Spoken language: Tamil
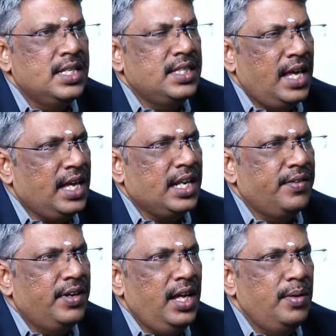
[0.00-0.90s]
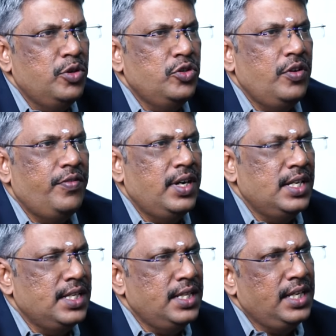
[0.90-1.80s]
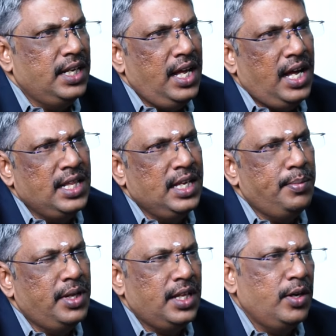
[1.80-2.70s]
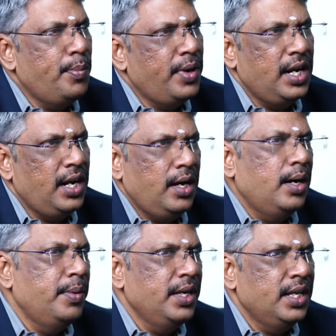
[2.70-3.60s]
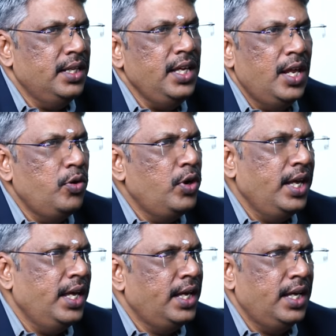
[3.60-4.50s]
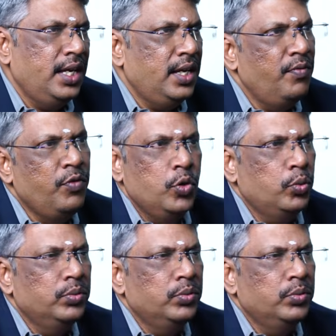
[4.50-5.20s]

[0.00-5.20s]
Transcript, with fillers: சேர்க்கறத விட மியூச்சுவல் ஃபண்டில் சேர்த்திங்கன்னா அதிகமாக தங்கம் பண்ணலாம் அப்படிங்கிறது என்னுடைய வியூ